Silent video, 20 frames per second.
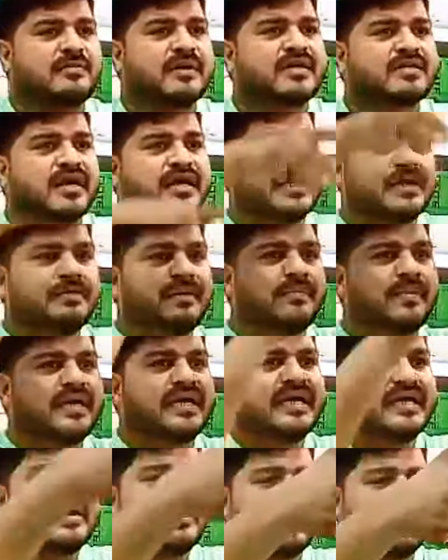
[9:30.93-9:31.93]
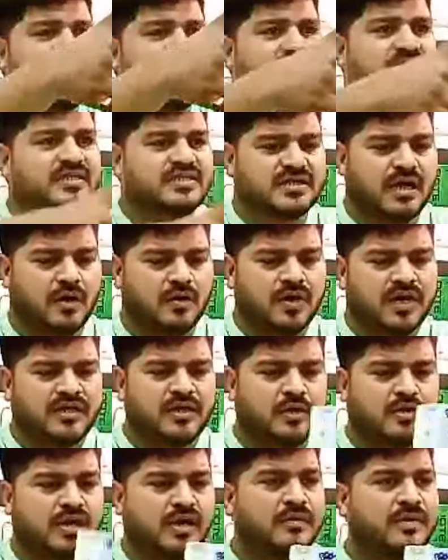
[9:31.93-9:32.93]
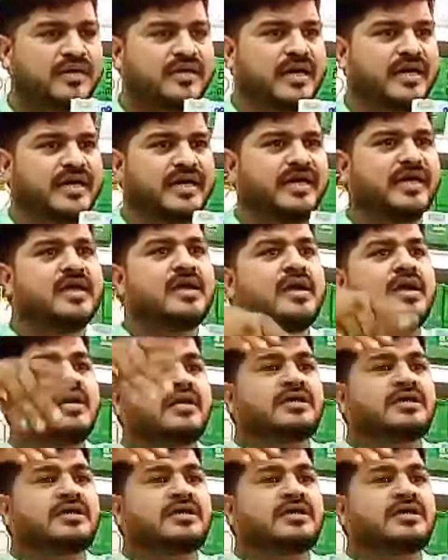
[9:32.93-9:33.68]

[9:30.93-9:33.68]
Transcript: केवन थर्टी पे भी डील लगा दी जाओ ले जाओ केवन थर्टी